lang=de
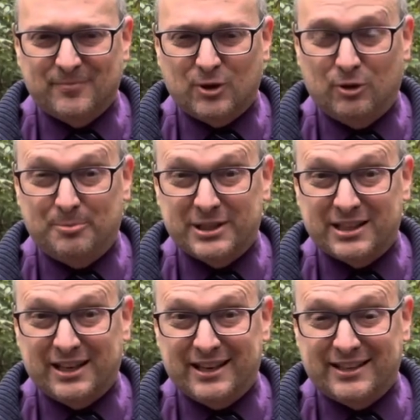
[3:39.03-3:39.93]
Und bitte
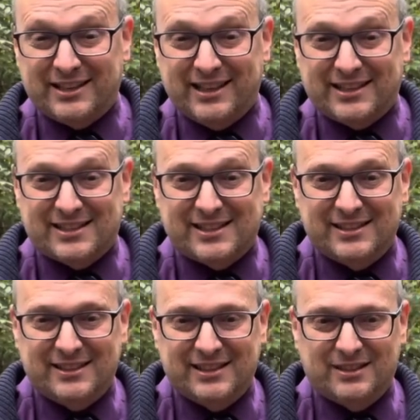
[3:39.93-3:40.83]
keine Tricks.
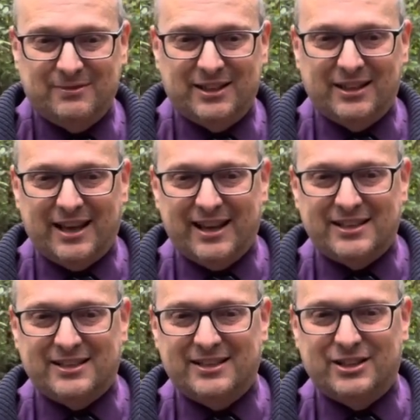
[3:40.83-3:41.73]
Ich will
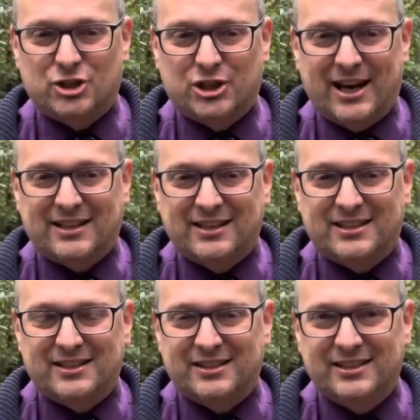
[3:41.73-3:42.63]
echte
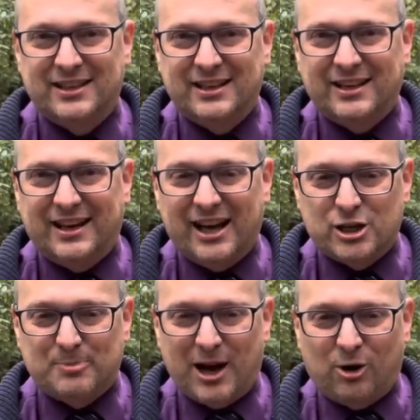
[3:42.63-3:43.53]
staatliche
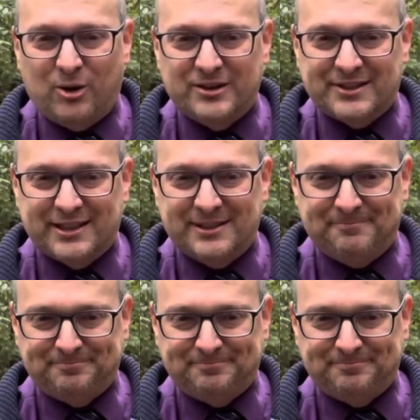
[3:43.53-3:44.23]
Einsparungen sehen.